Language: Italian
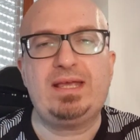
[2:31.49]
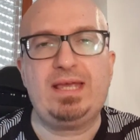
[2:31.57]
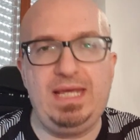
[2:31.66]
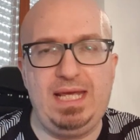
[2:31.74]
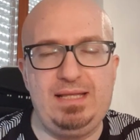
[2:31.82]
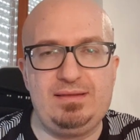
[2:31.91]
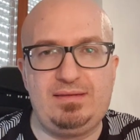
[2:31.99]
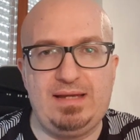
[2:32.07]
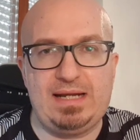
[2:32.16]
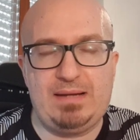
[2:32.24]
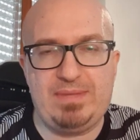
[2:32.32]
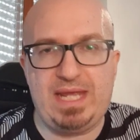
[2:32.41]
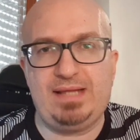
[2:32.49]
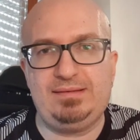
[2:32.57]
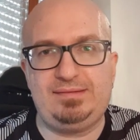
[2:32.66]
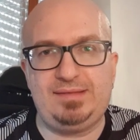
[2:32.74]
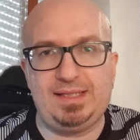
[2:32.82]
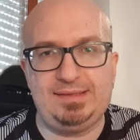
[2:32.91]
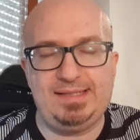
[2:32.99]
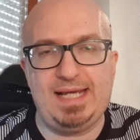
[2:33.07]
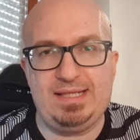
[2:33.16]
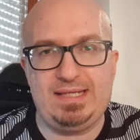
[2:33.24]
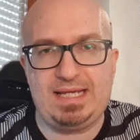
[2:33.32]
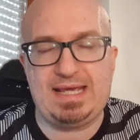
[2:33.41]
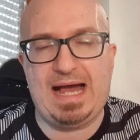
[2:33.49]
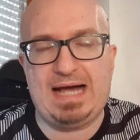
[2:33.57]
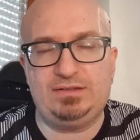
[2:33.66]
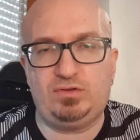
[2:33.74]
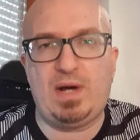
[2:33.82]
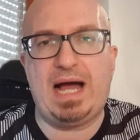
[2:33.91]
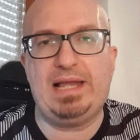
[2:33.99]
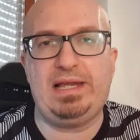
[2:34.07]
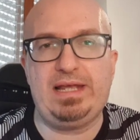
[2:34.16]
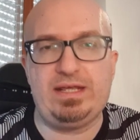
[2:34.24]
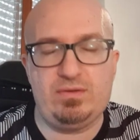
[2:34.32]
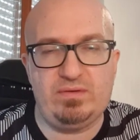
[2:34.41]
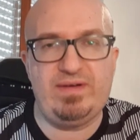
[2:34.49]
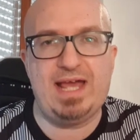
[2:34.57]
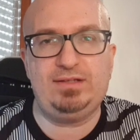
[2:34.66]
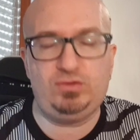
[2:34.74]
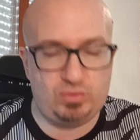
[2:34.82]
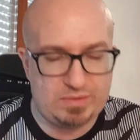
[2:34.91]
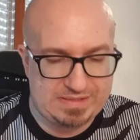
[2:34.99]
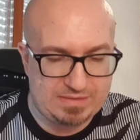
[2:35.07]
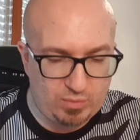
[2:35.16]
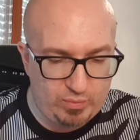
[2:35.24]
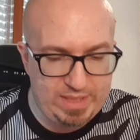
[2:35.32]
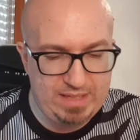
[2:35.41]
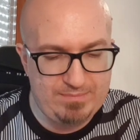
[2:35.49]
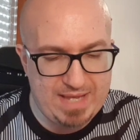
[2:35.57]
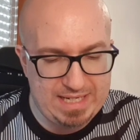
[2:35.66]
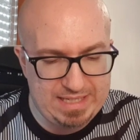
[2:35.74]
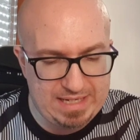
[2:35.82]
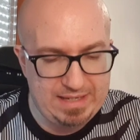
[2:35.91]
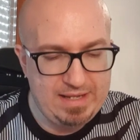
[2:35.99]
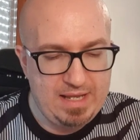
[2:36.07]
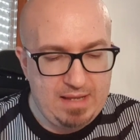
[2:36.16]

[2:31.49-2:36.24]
interamente dedicato alle Juventus Women.